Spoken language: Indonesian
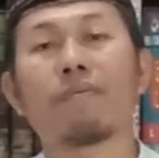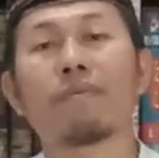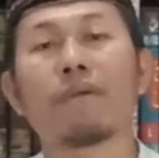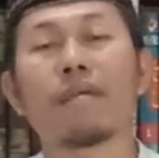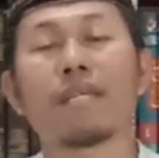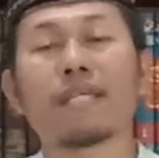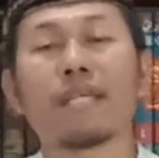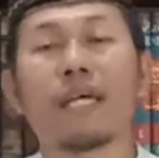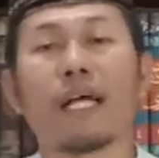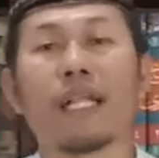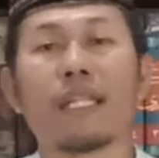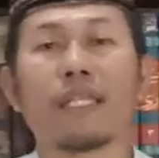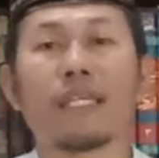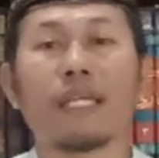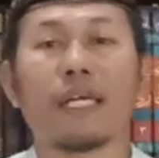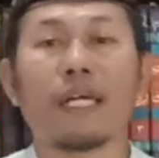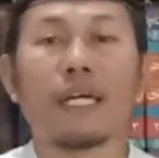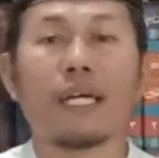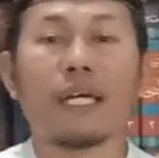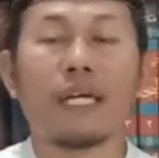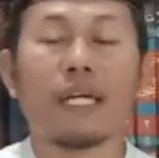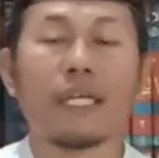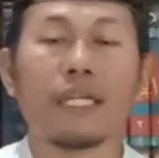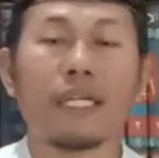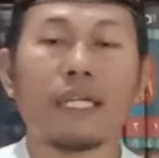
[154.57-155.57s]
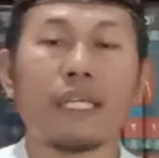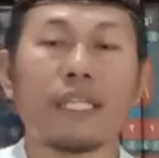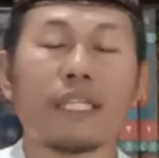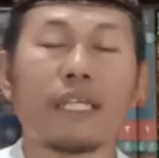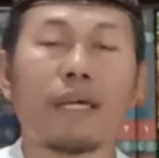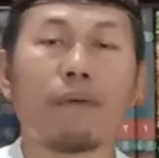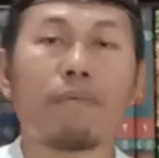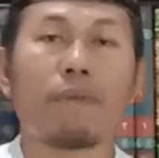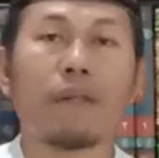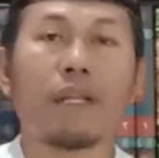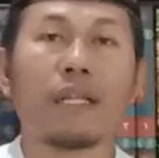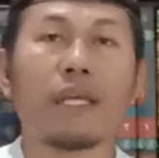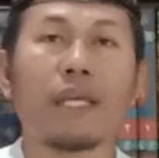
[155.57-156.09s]
Misalnya
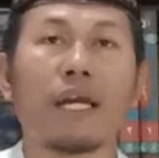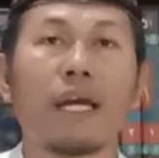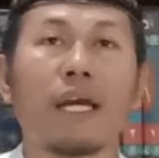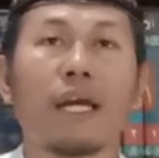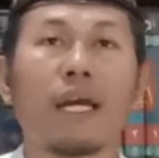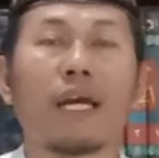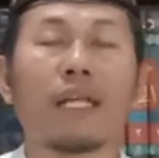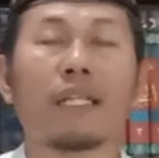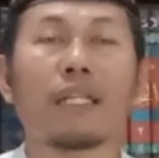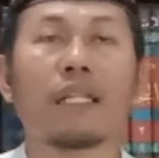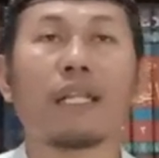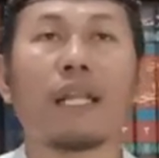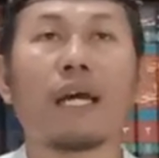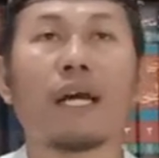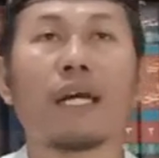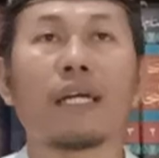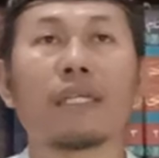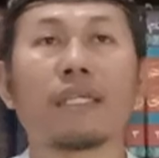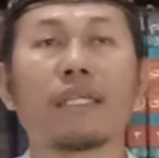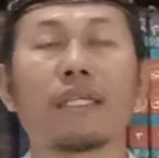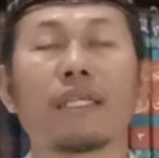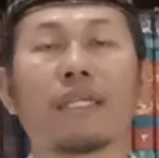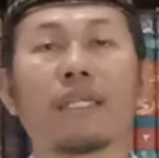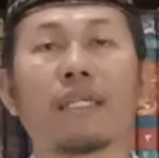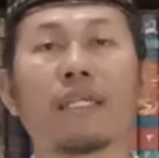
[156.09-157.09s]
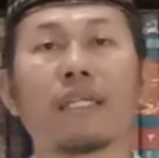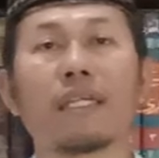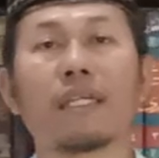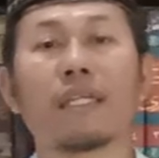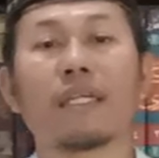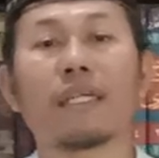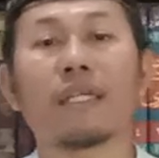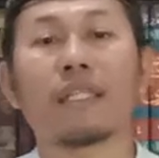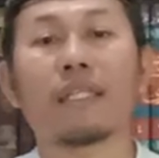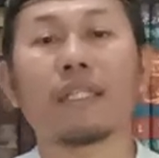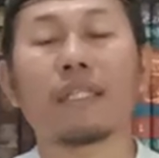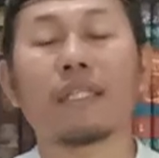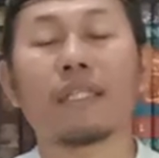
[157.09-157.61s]
kita melihat
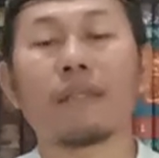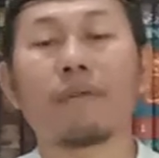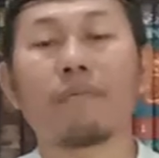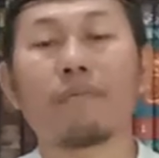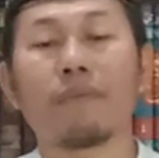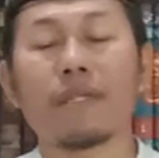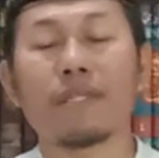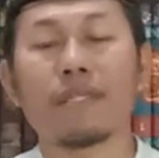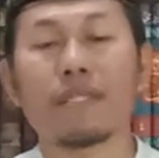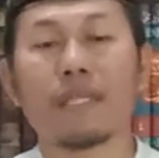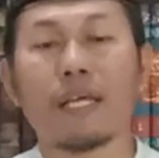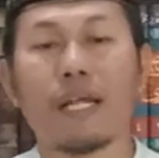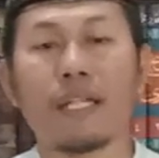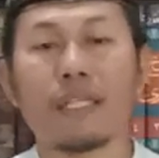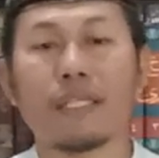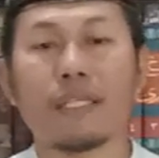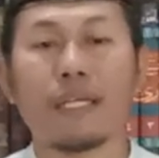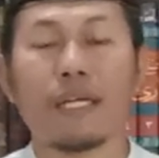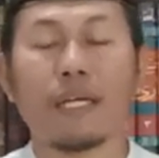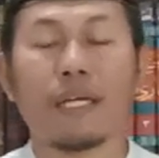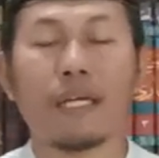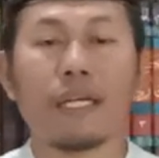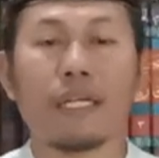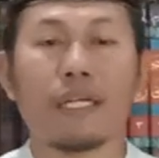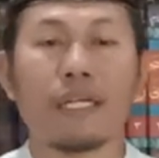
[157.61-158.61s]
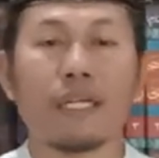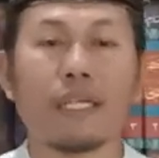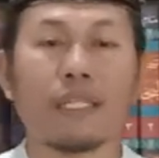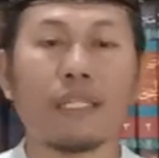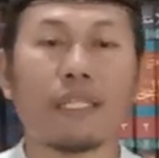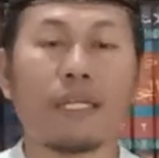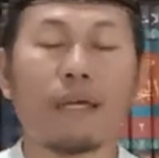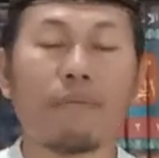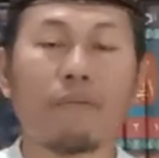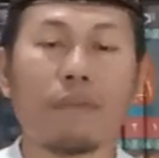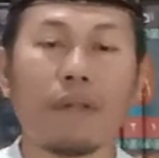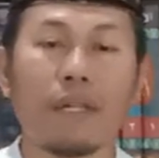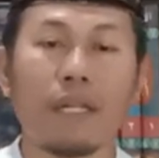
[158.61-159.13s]
langit, misalnya
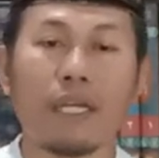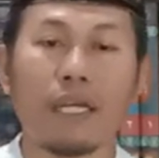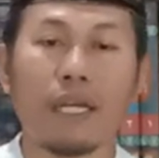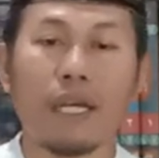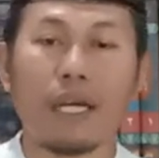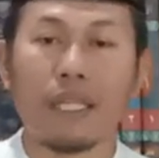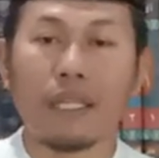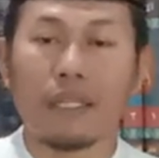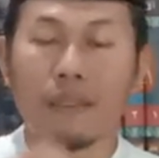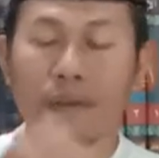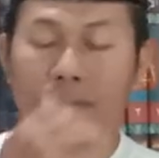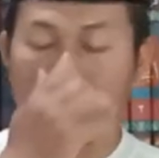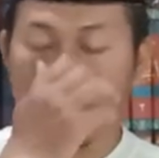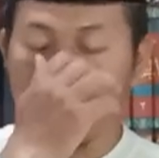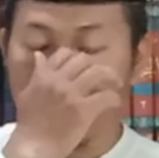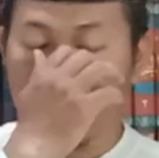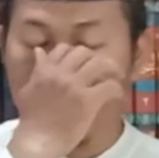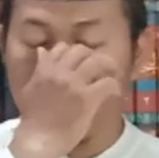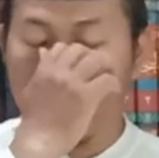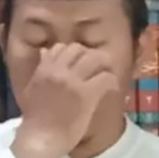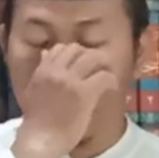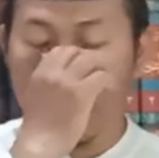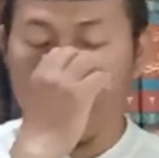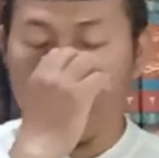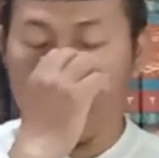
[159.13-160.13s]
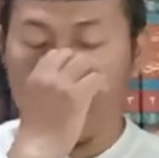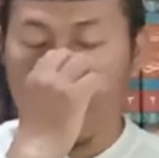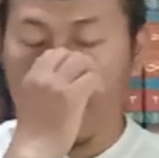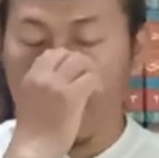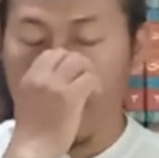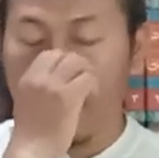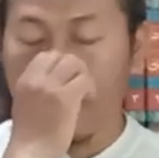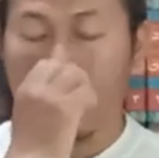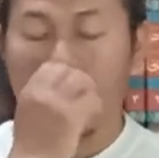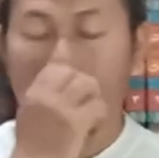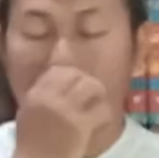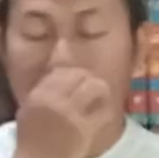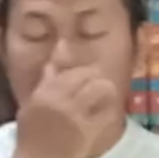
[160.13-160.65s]
kita melihat
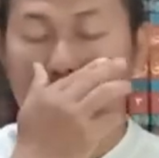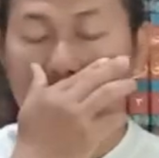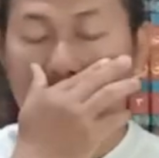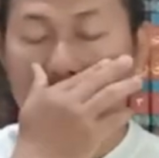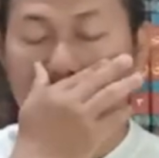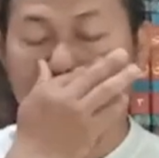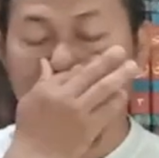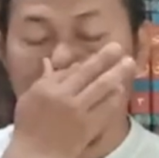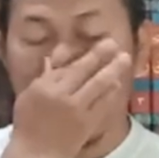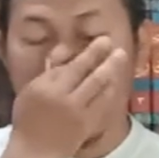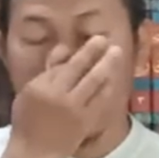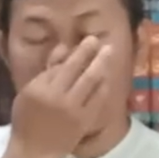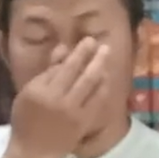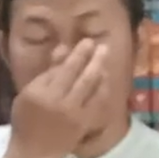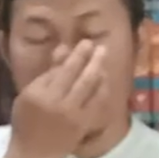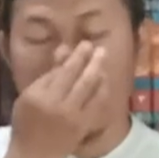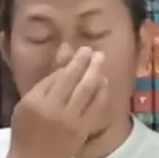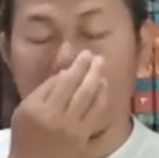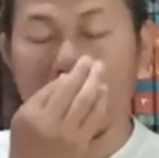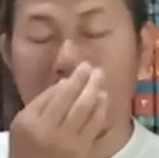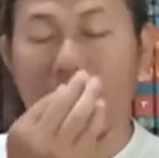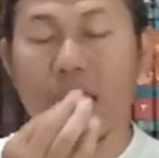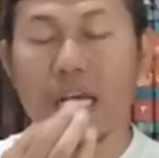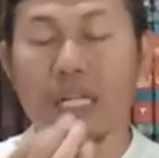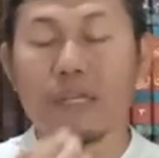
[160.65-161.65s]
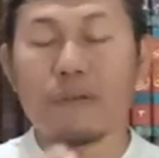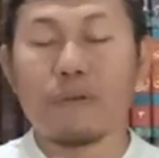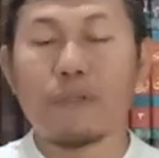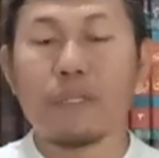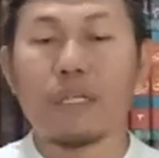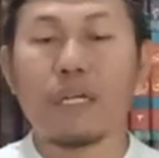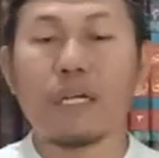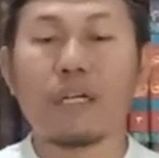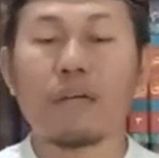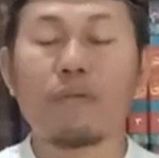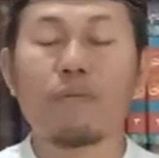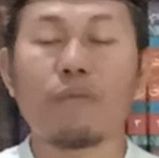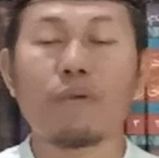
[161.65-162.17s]
keindahan-keindahan
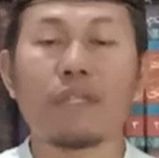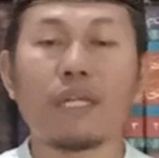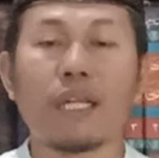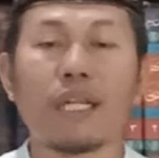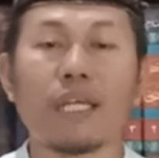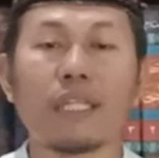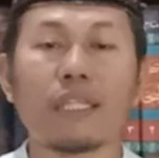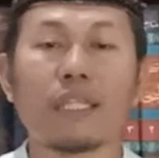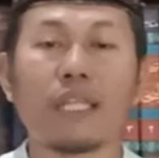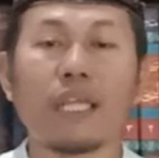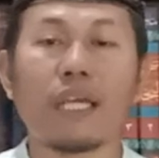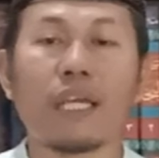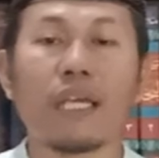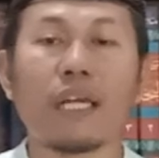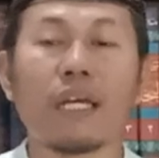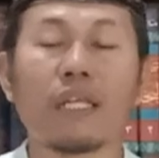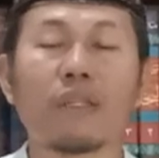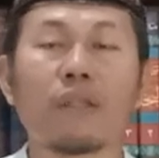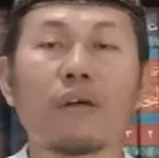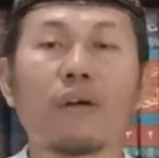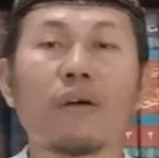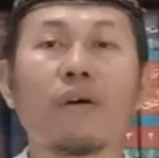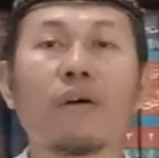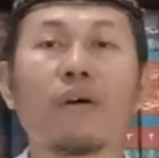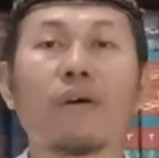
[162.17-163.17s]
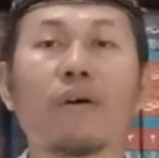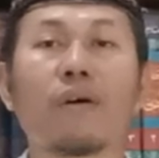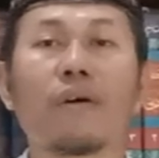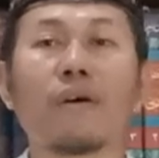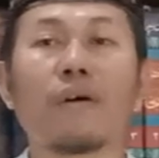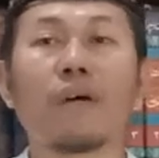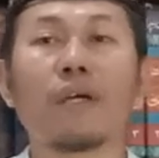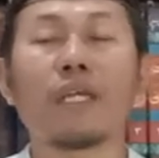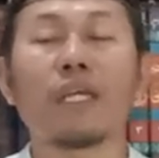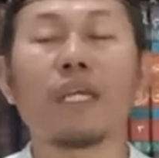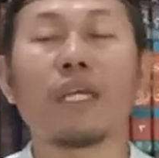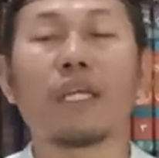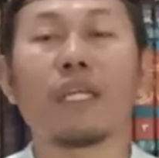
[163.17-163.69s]
dunia kemudian kita ingat
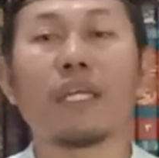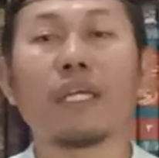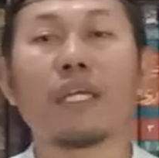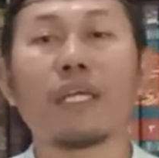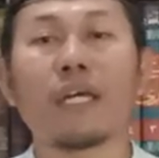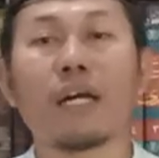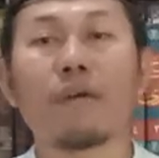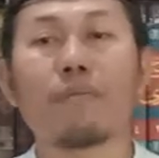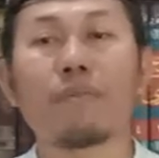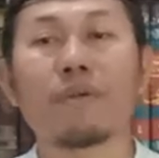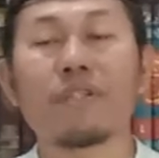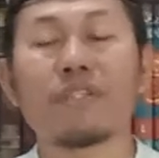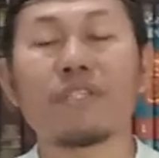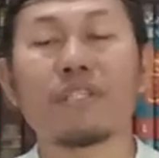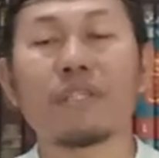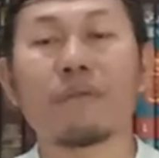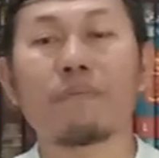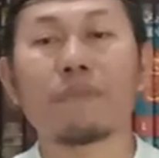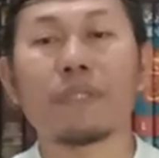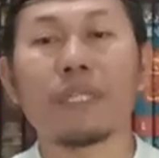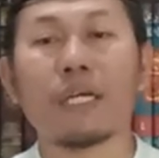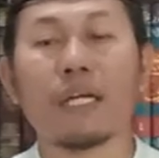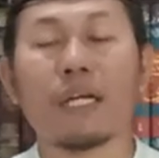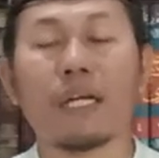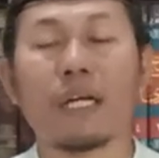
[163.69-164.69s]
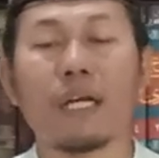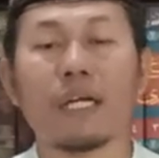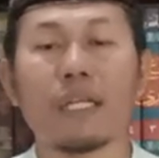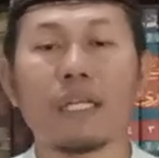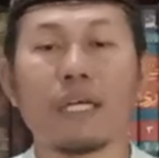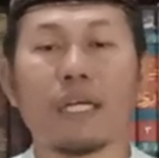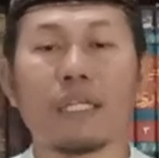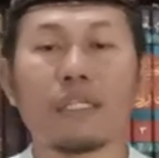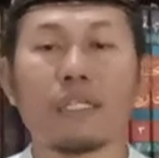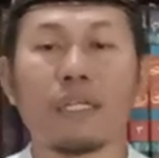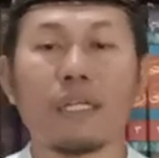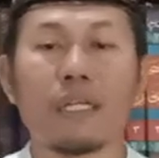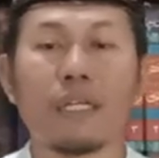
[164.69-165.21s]
oh ini yang menciptakan
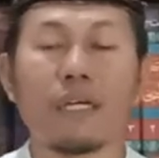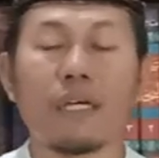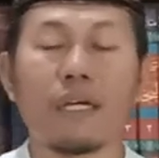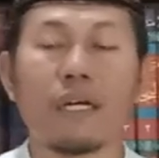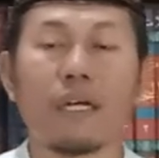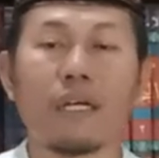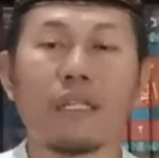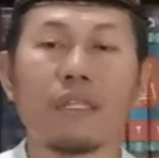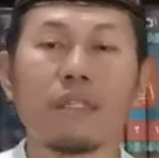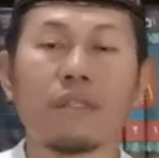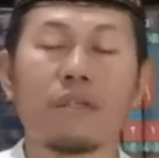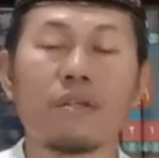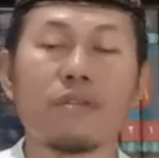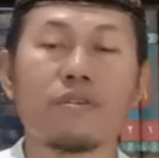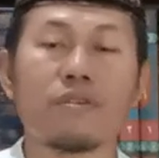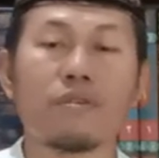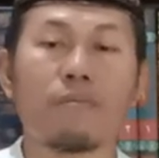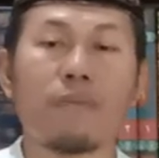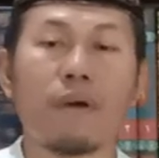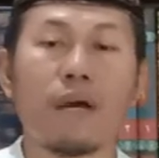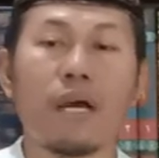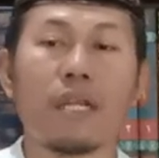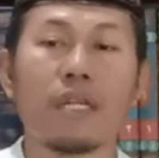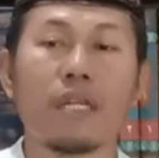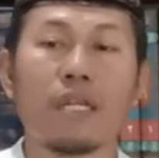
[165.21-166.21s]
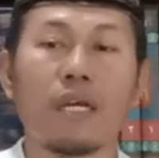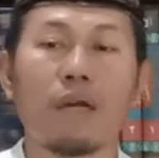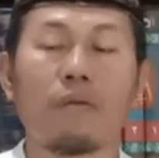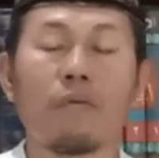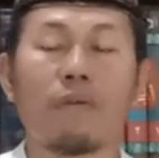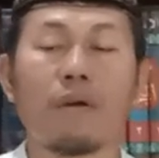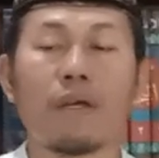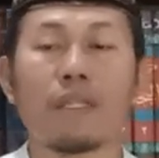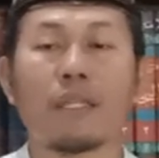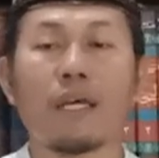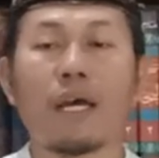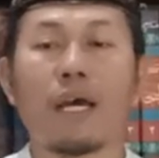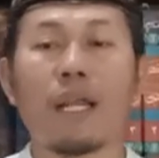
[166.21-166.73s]
adalah Allah Subhanahu
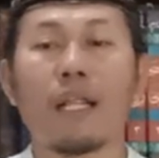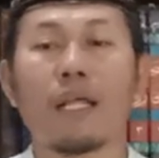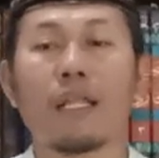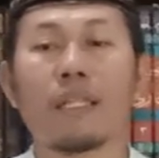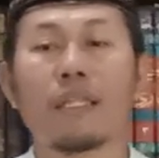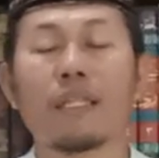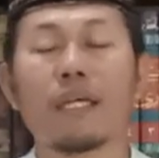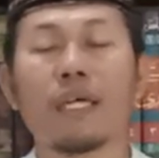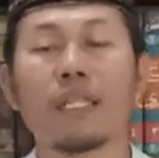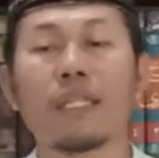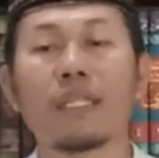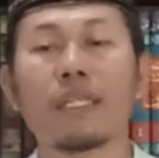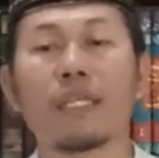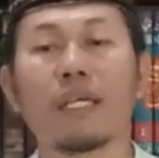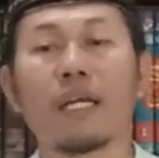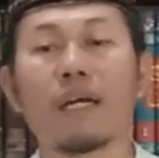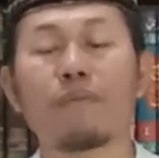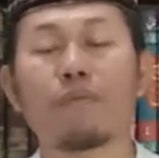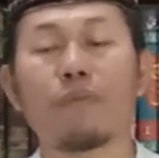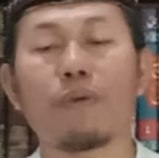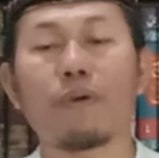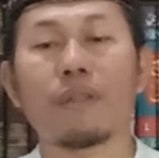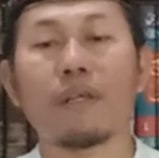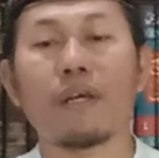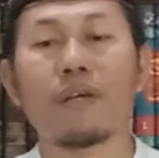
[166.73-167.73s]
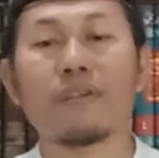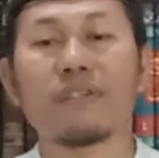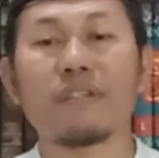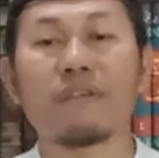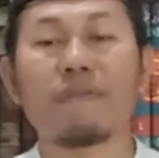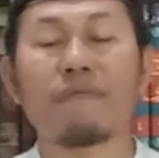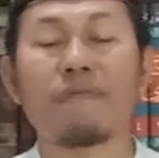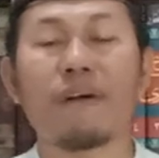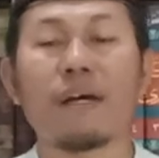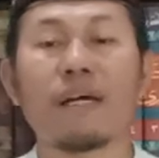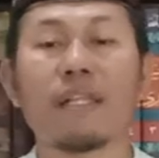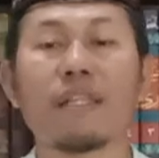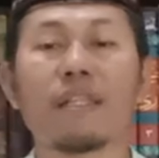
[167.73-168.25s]
wa taala zat yang punya
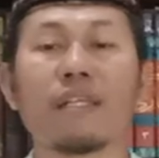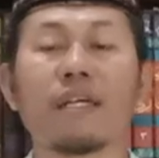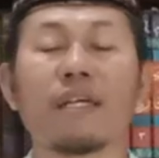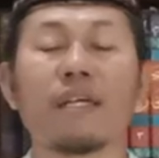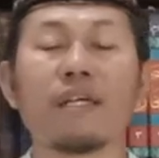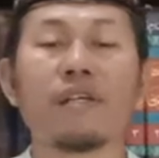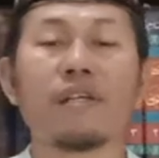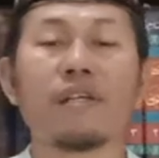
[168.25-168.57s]
sifat